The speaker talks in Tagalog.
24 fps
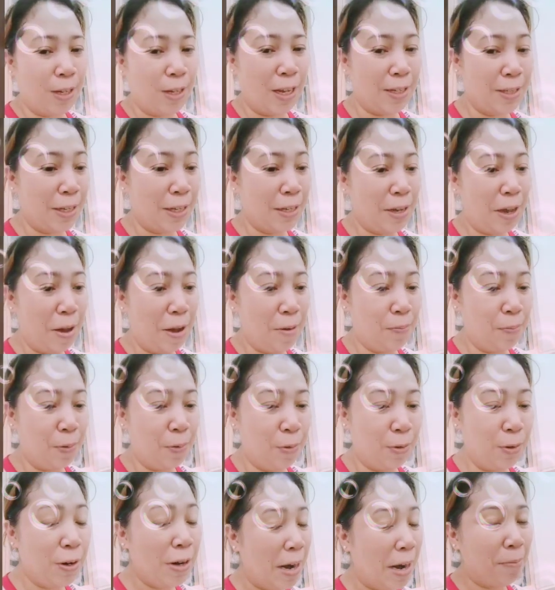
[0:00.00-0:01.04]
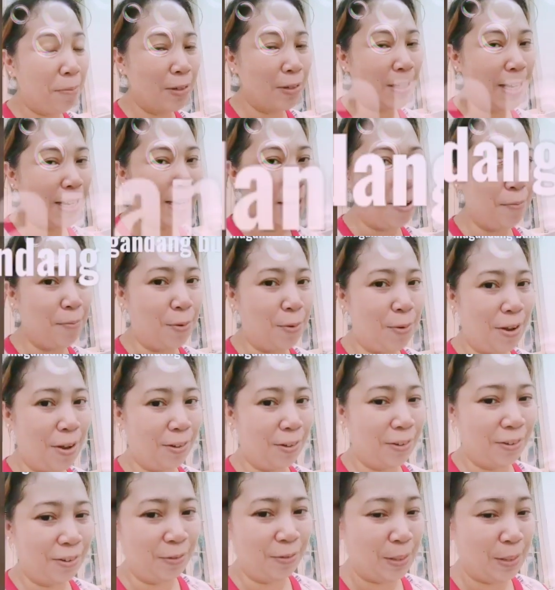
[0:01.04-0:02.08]
Sasayaan po. Yun lang masaya na
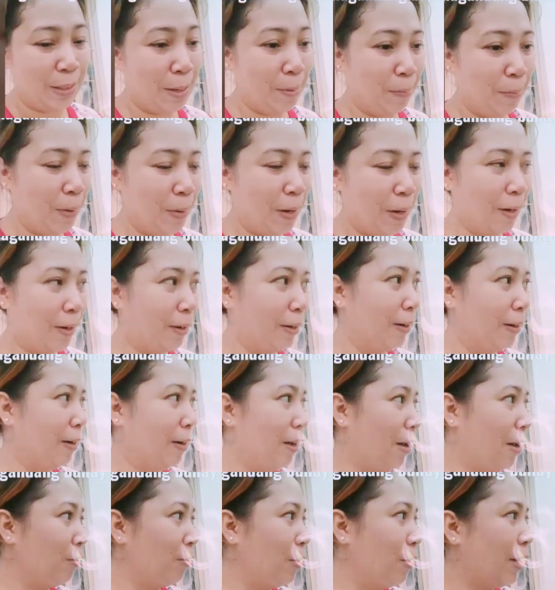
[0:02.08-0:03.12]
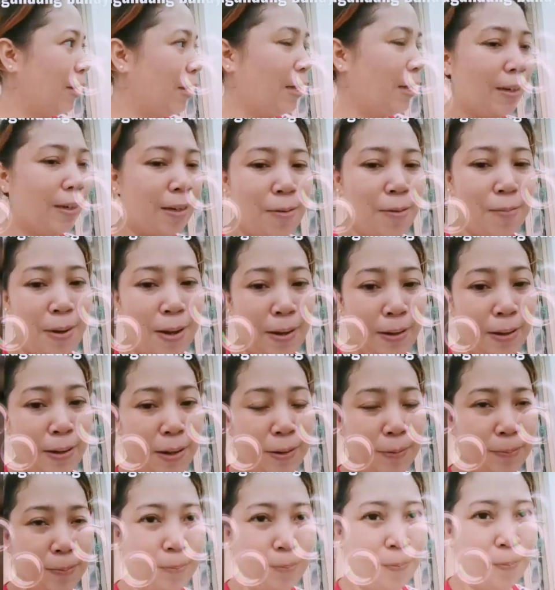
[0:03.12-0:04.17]
buhay ko. Kasimpleng ano, maliit na
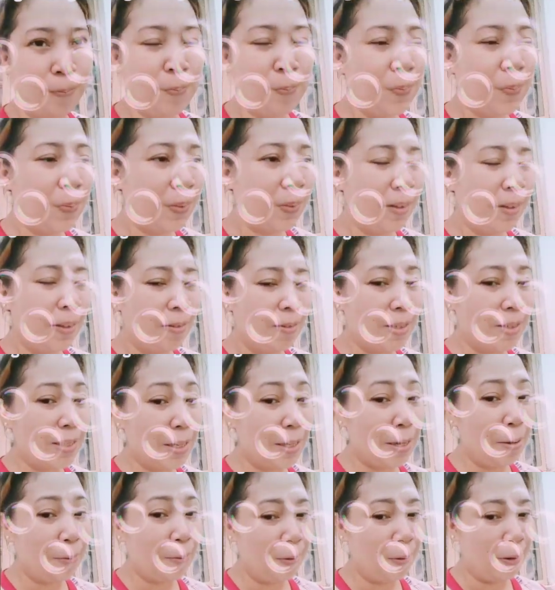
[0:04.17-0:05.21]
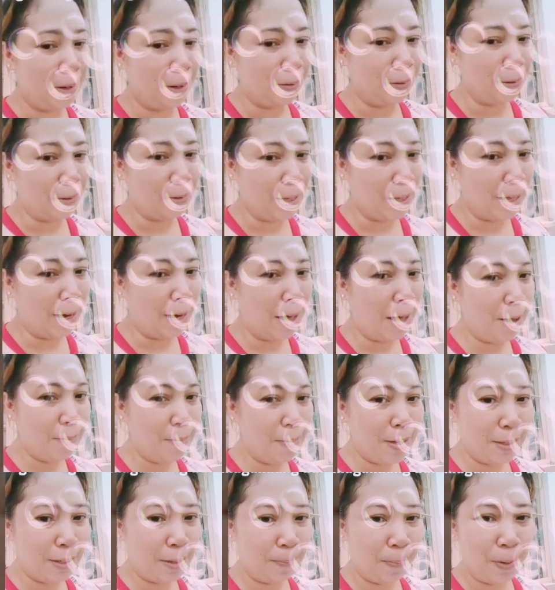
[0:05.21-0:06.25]
bagay. Mm. Masaya buhay ko.
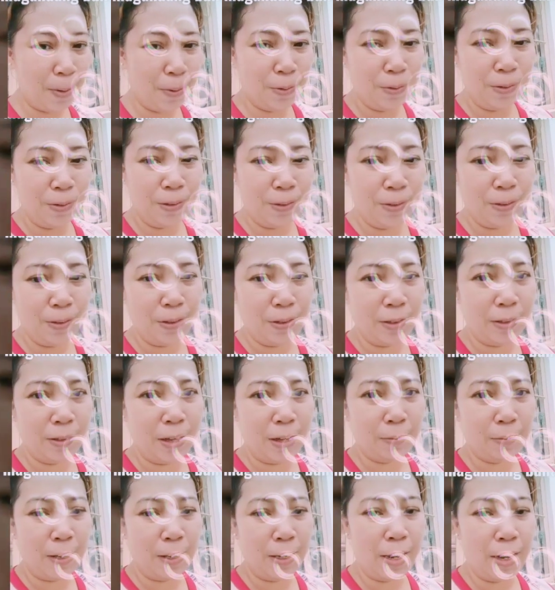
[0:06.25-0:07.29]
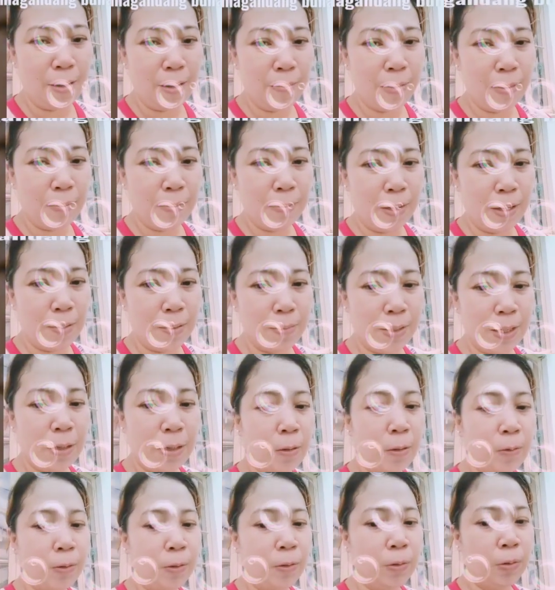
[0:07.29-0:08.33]
Salamat sa panonood at maraming maraming sa
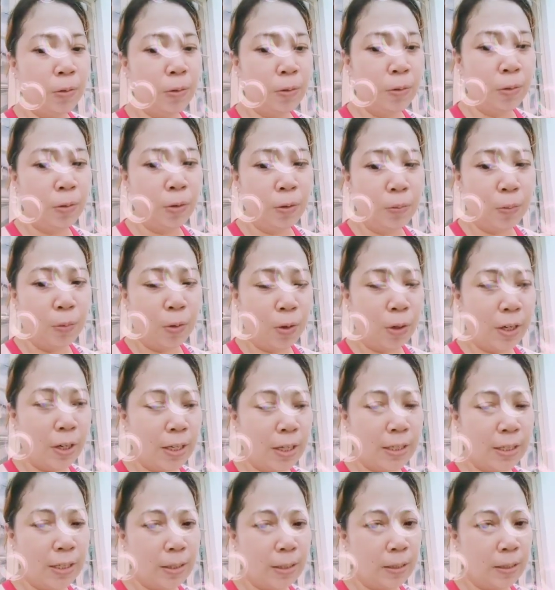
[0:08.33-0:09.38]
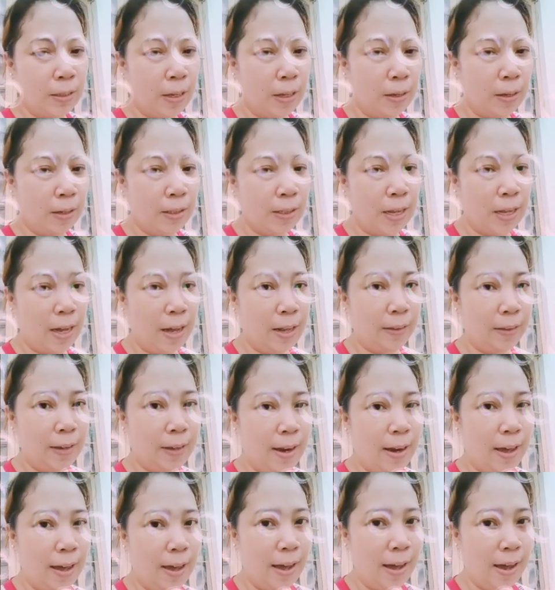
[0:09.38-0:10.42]
good, good mornings sa
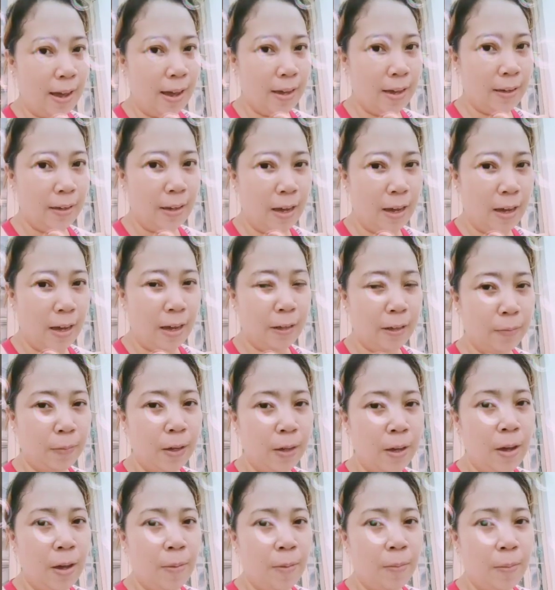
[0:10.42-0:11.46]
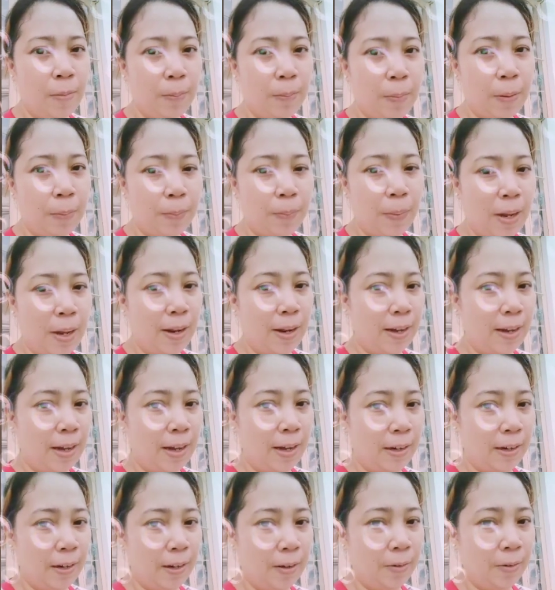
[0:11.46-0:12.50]
ating lahat at mapagpalang
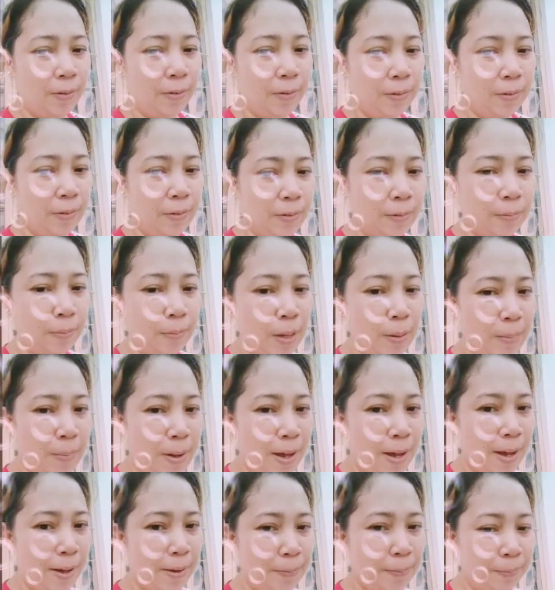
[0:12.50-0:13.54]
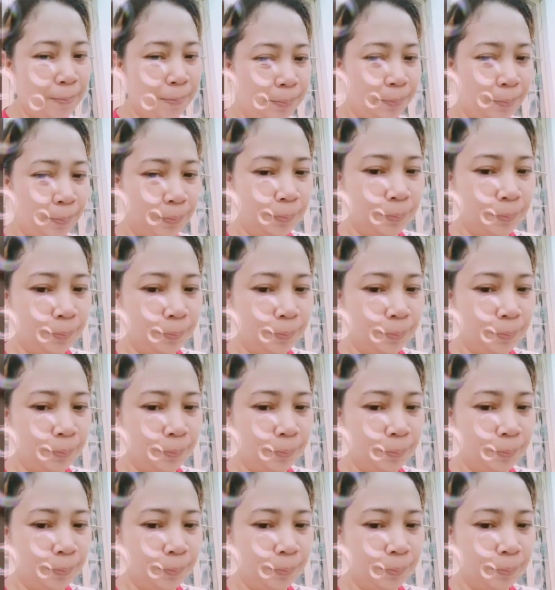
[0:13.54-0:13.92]
araw. Bye-bye!